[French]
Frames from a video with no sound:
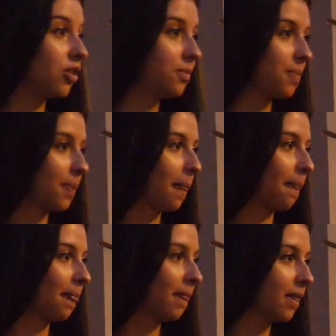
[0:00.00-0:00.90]
nous attend depuis
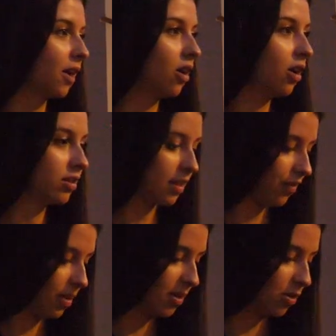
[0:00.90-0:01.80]
quelle heure euh, Ça
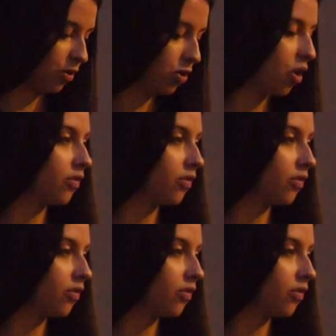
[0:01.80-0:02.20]
fait maintenant une heure.